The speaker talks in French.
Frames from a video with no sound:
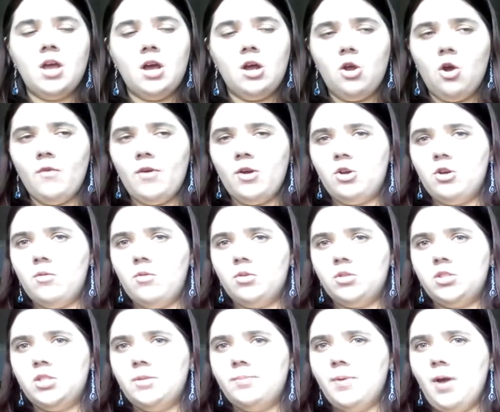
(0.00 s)
Alors, on va
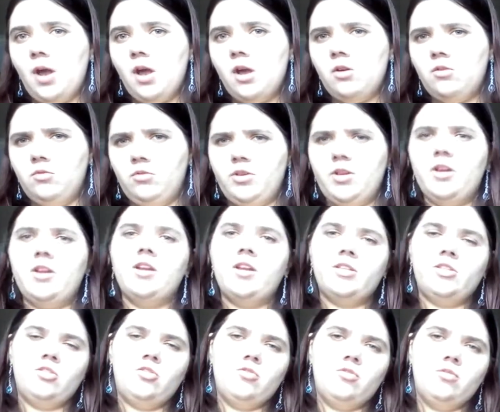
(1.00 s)
commencer par Arlong. Allez,
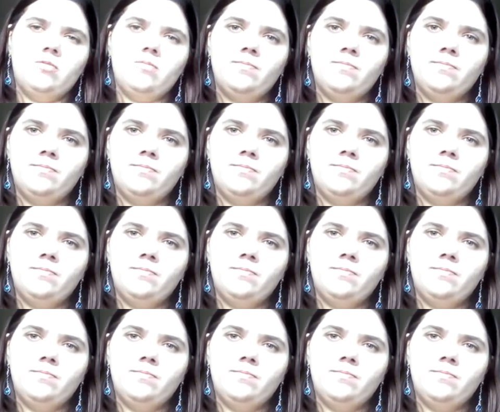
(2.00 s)
let's go.